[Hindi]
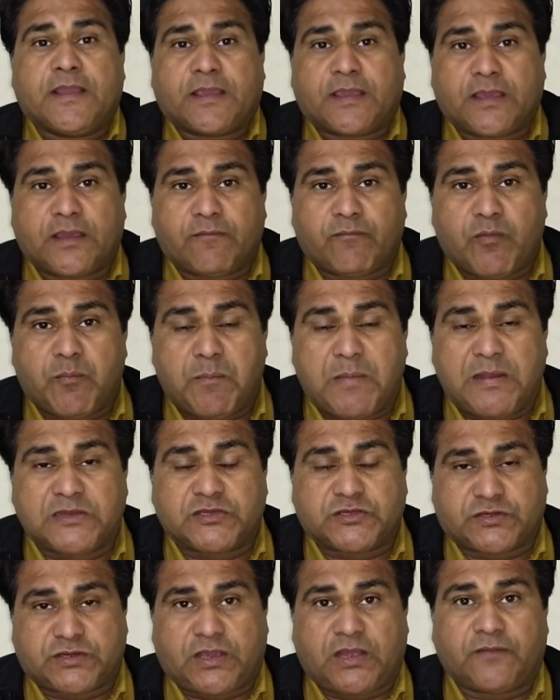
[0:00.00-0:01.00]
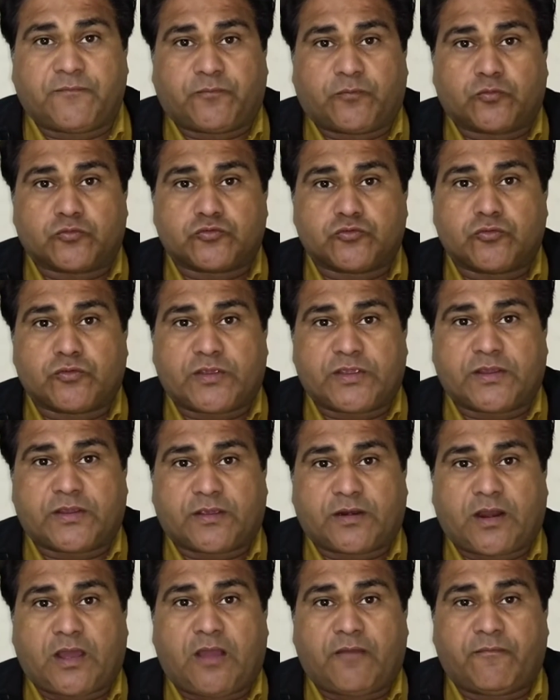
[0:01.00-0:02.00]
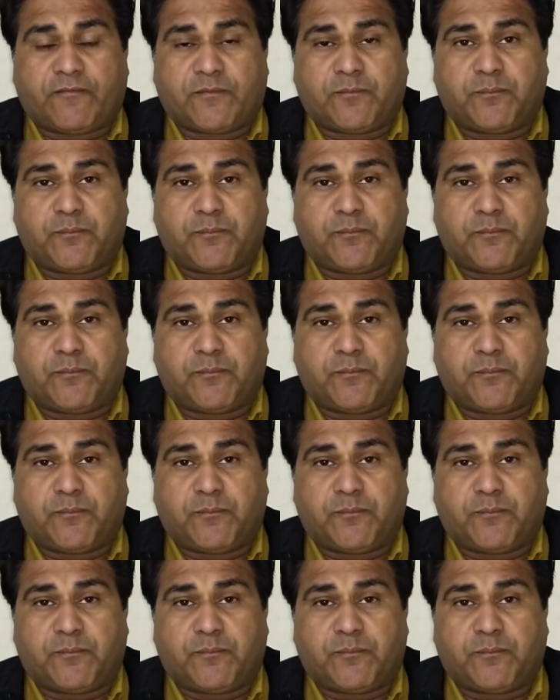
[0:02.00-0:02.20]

कि वो मनशास रोशों के ख़िलाफ़